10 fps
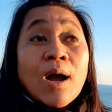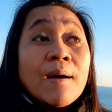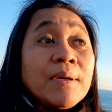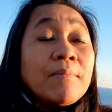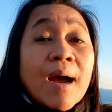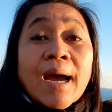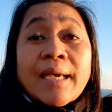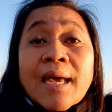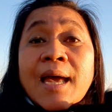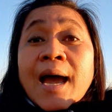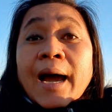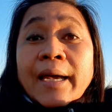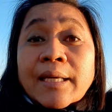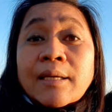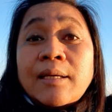yung aming bahay
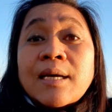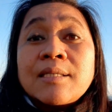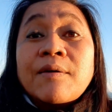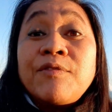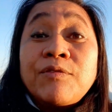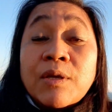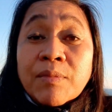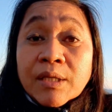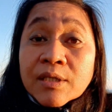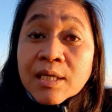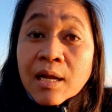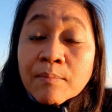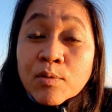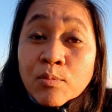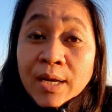ay nasa 50 meters lang
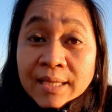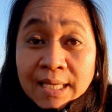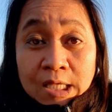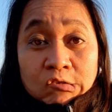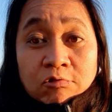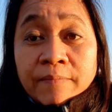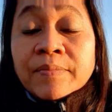po mula dito